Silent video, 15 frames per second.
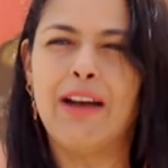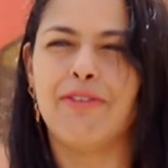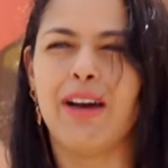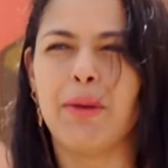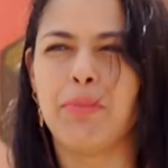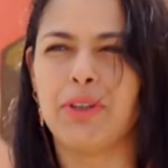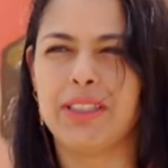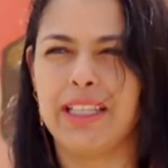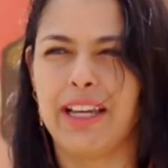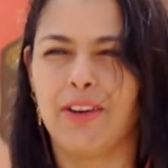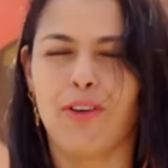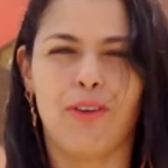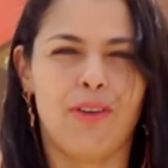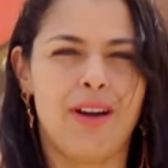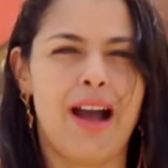Vai poder
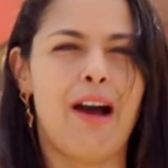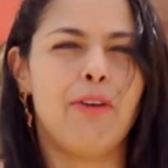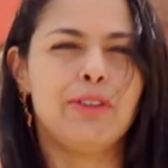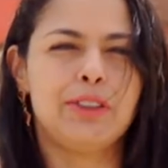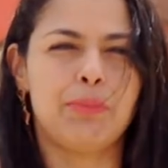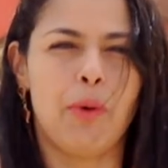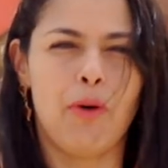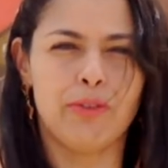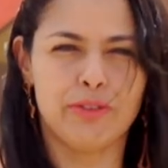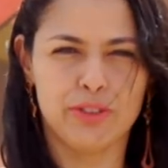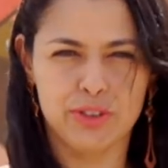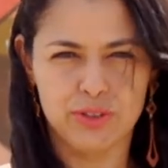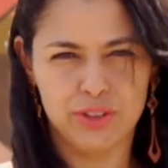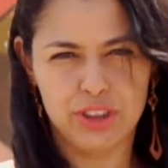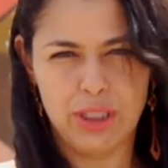colocar os
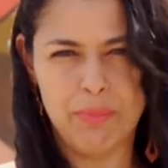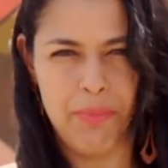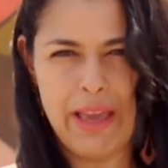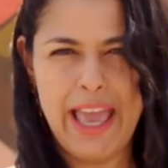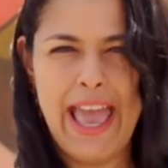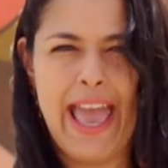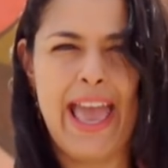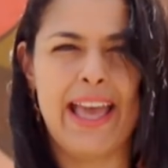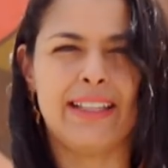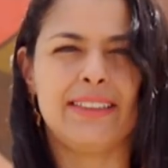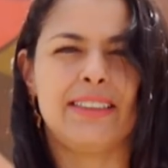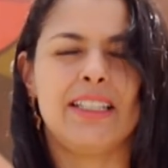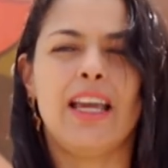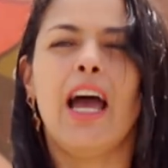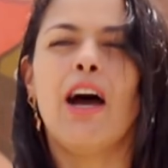pontos no
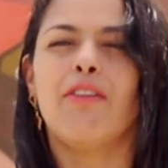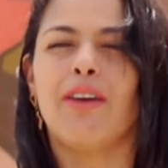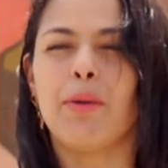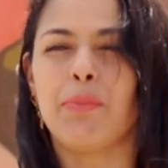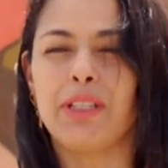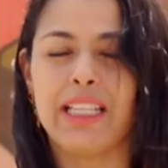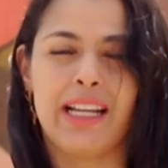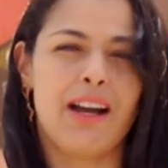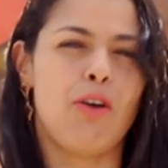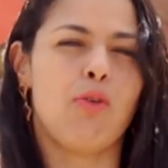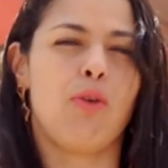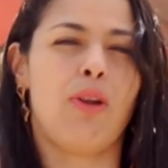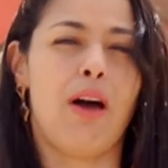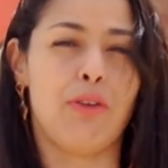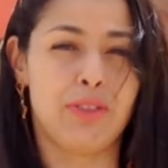GPS, vai poder
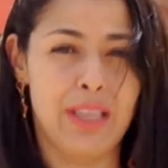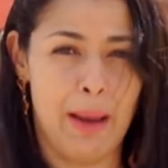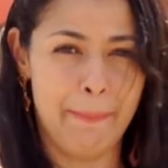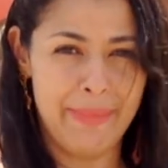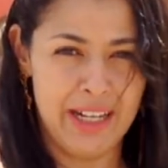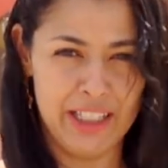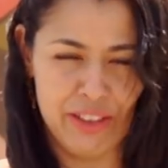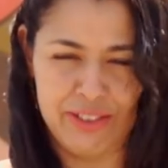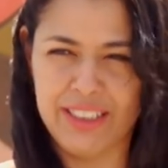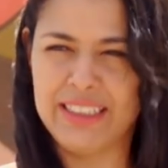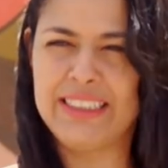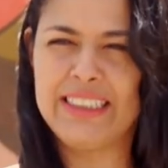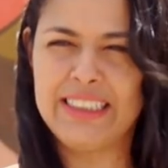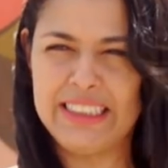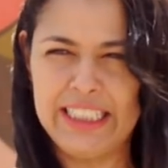calcular o tamanho
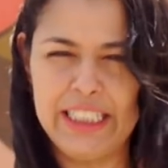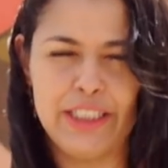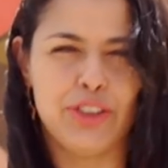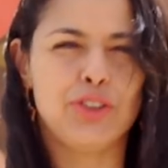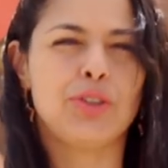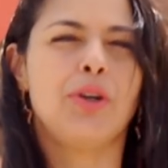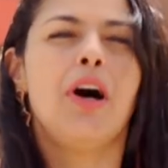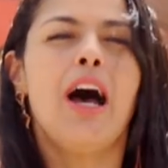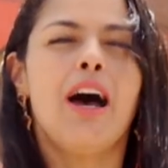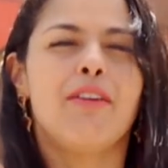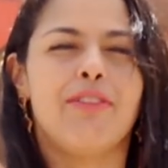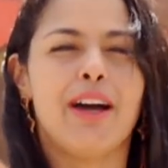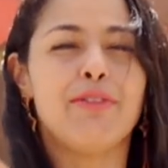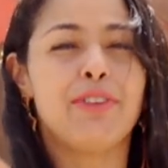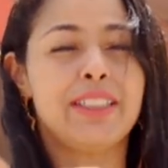desse sítio,
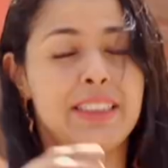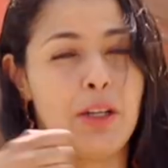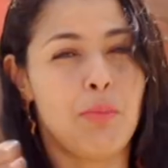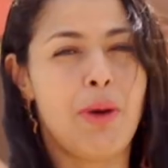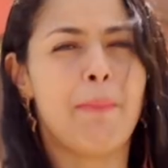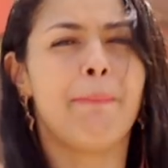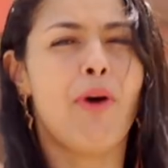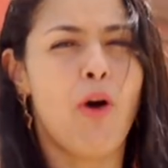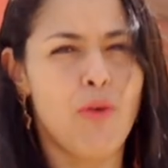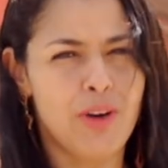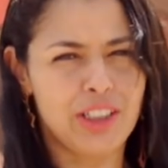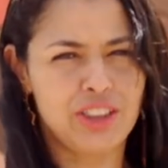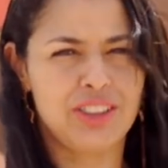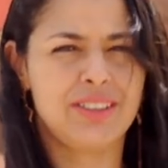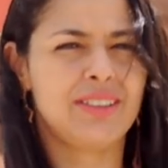vai fazer uma
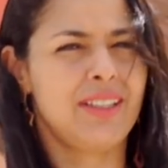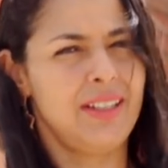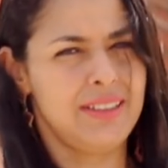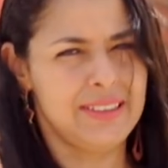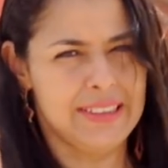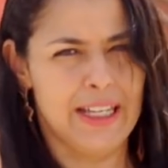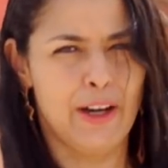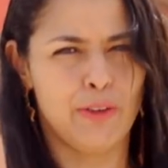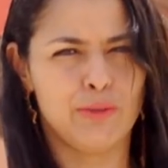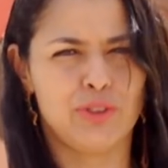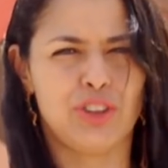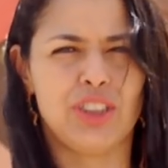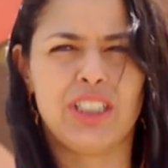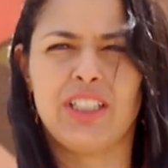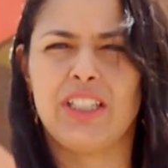boa descrição
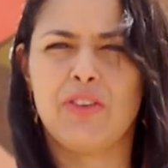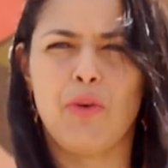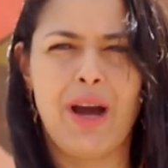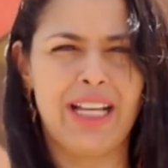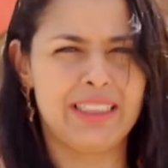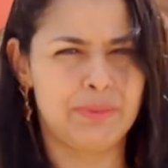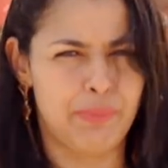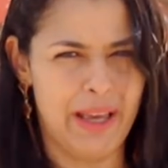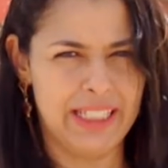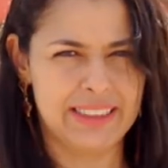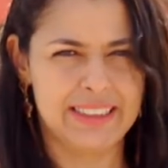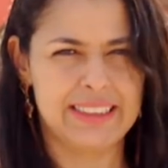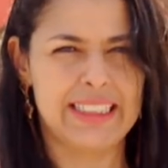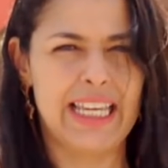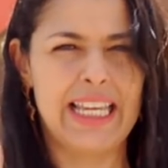de quais
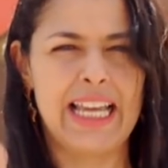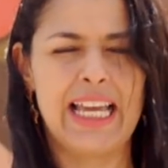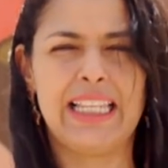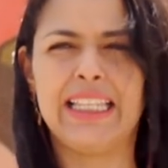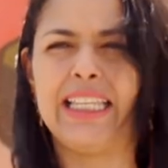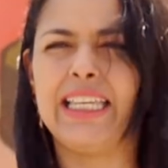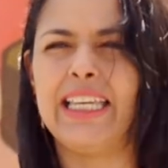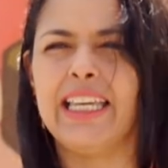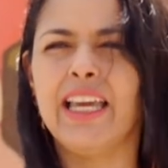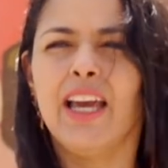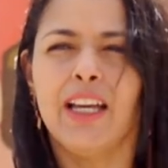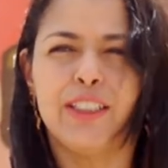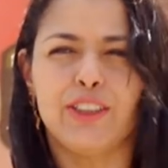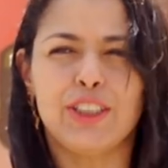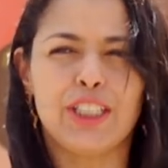peças tem ali,
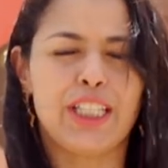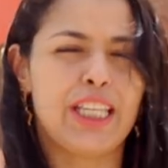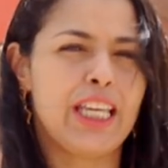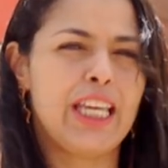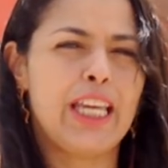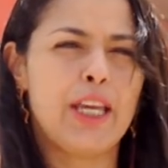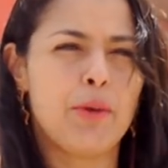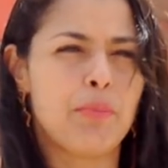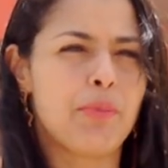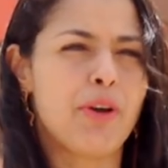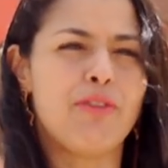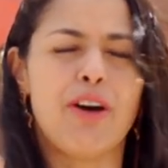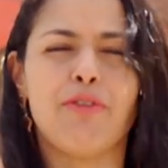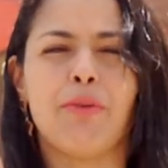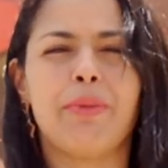de que
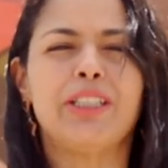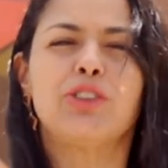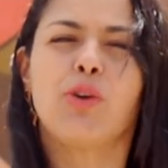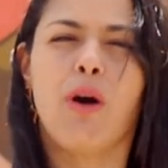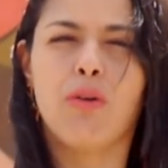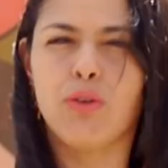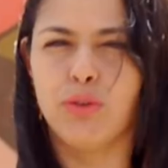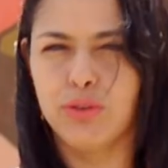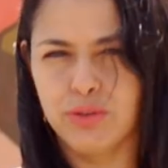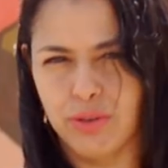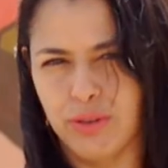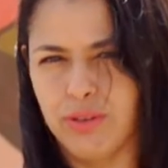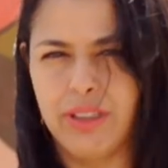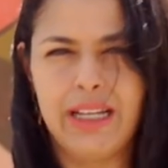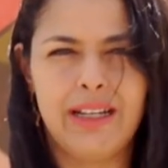provavelmente qual
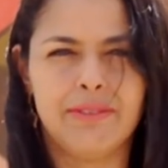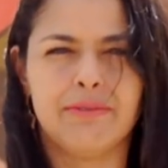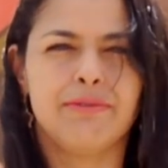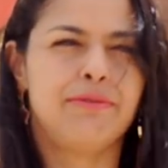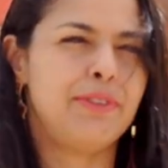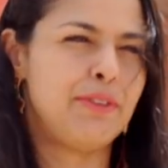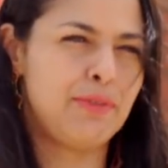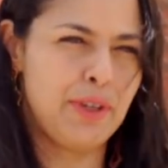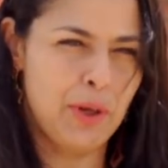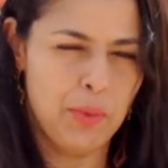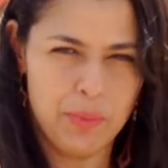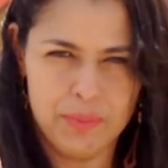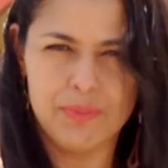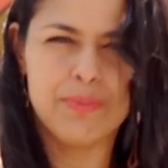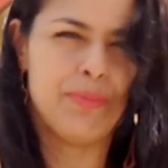cultura
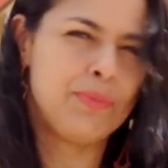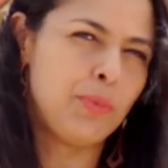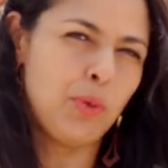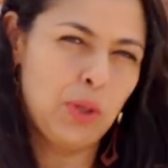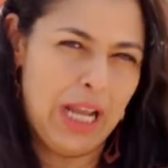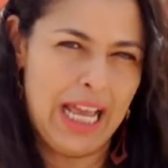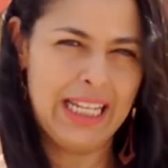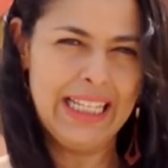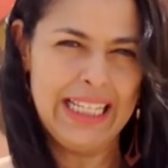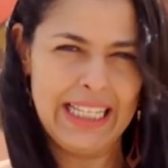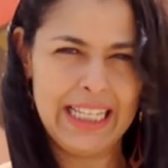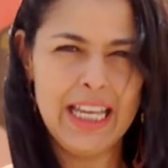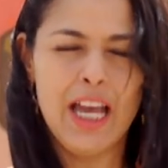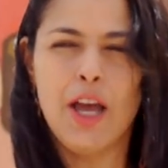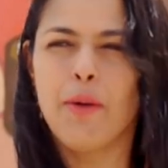viveu por
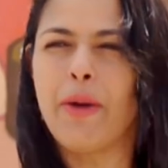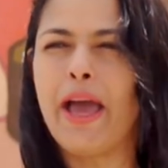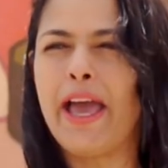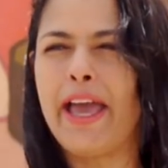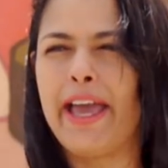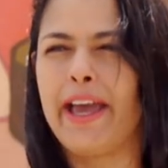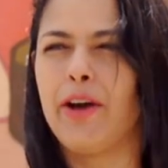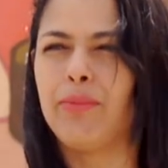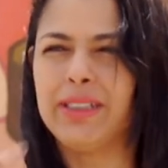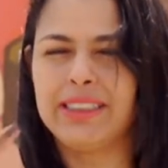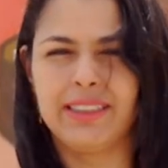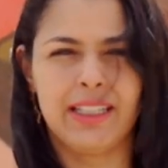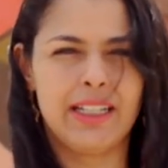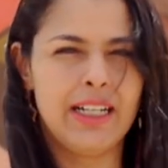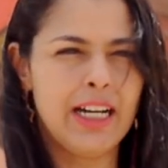ali é, é, uma
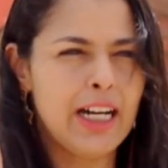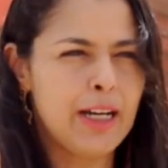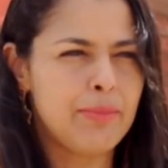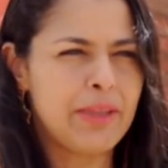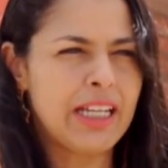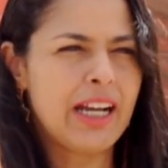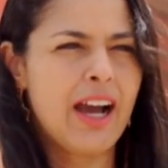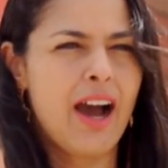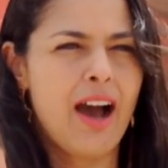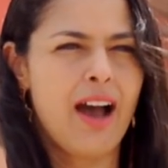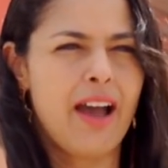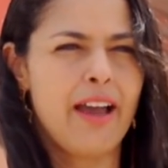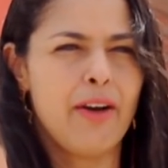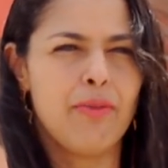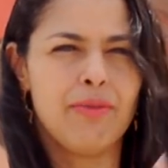
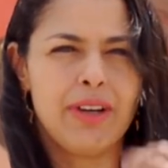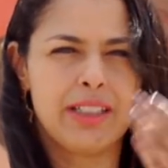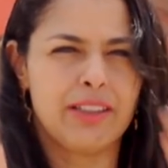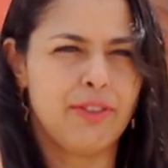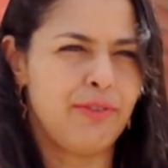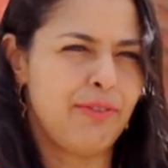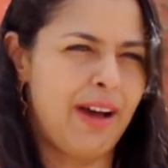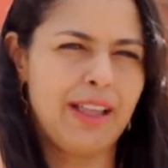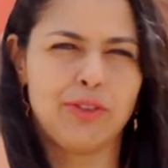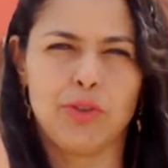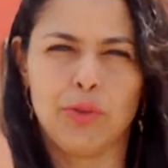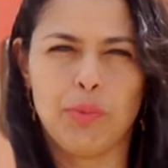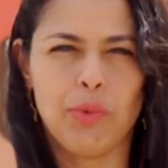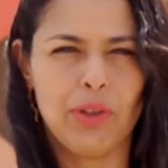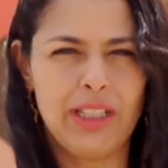cerâmica, é um
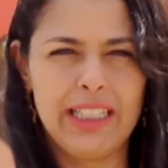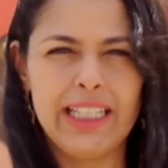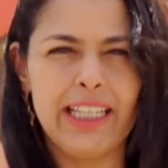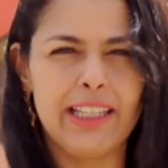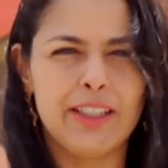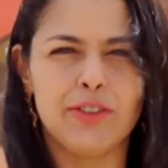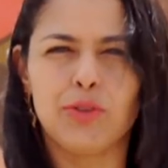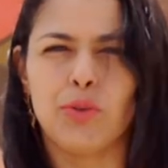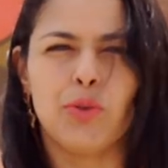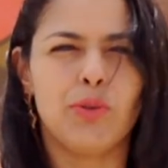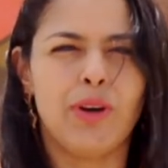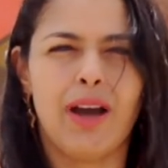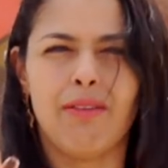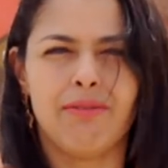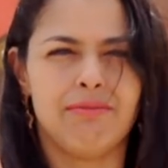artefato
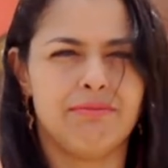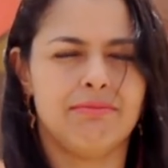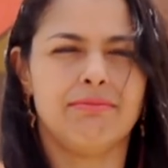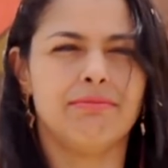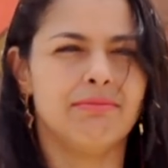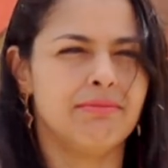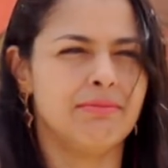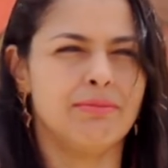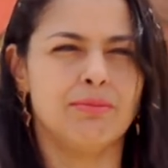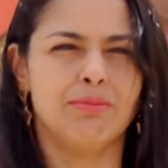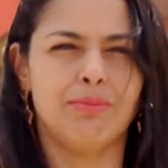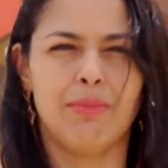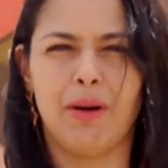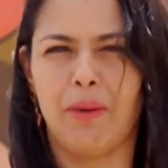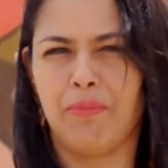polido, é um,
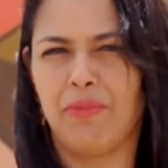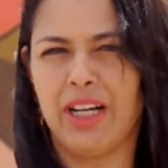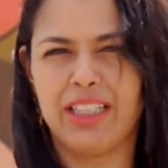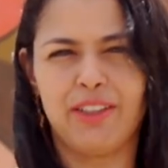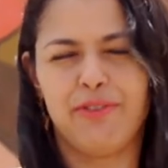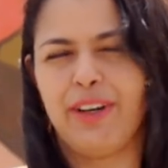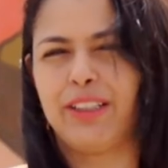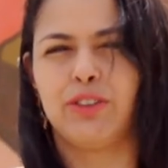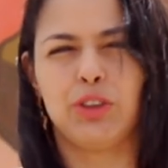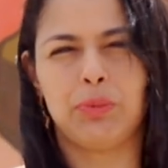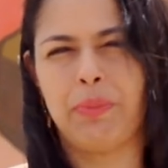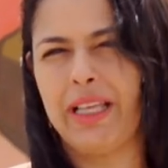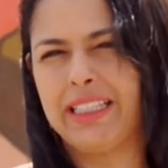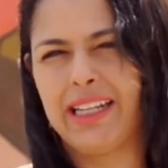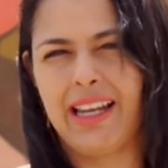um, um, artefato de
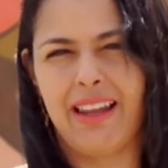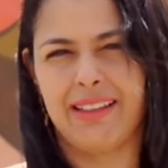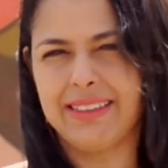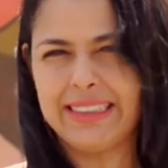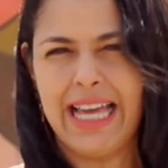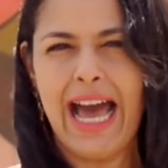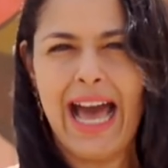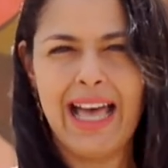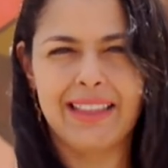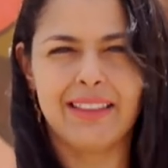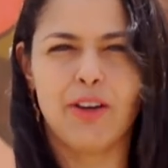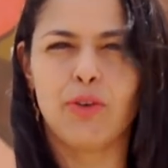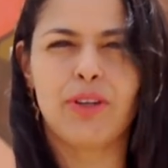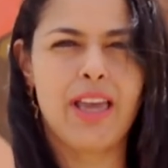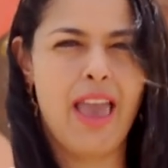pedra
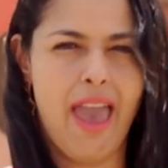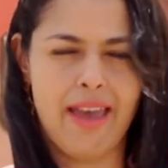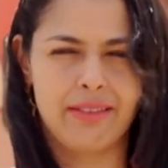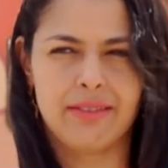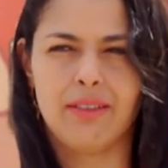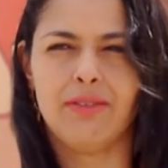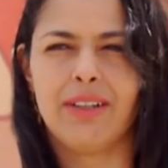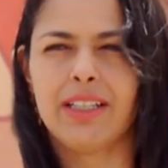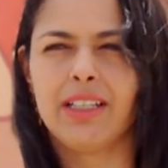lascada, o que é. Então o